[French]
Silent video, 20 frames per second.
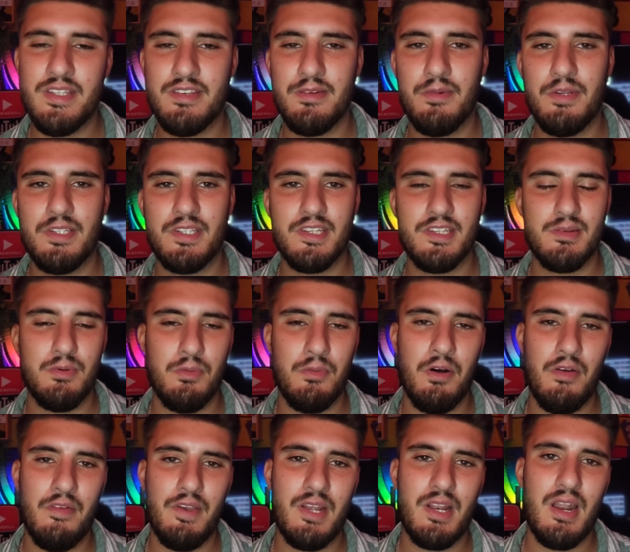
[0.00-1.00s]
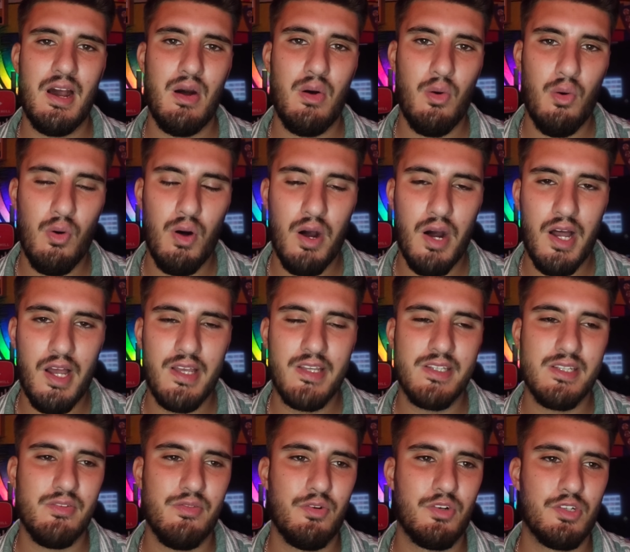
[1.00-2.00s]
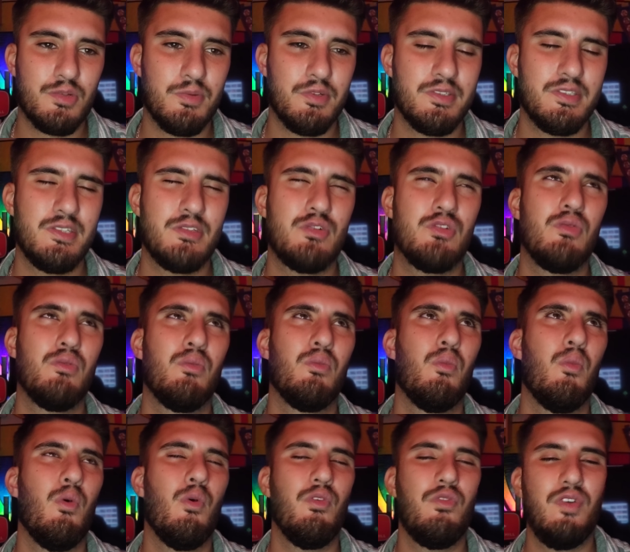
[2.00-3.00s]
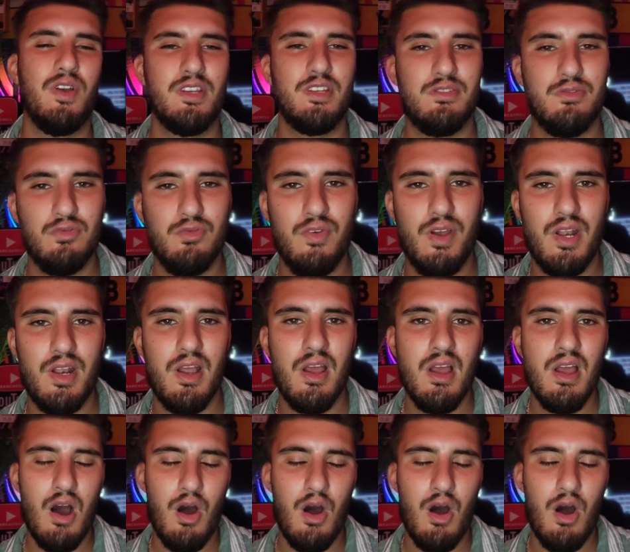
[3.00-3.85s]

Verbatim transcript: s'est blessé tout simplement avec la Rora et ça franchement c'est une mauvaise nouvelle.